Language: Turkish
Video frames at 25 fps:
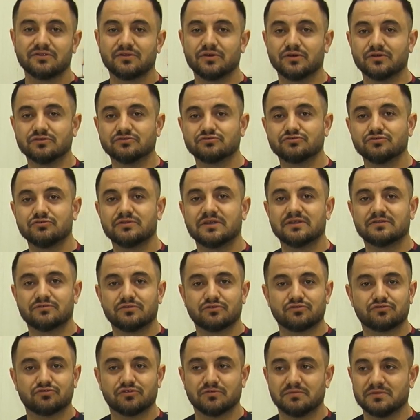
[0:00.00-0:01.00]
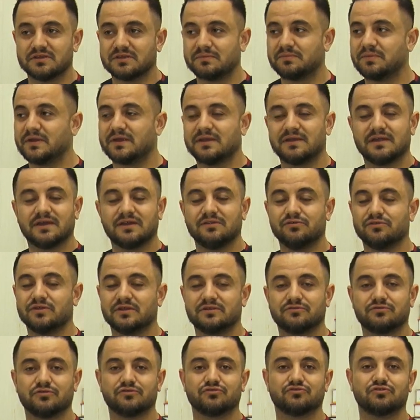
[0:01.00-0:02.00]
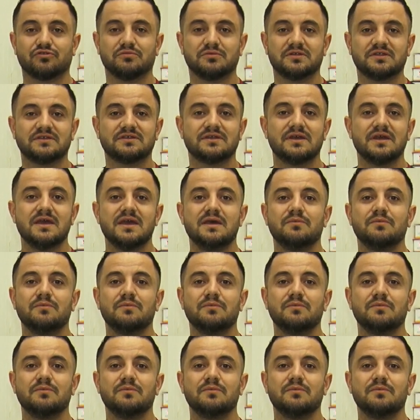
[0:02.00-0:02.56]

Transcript: Doğrusu üretrostomidir, perineal üretrostomidir.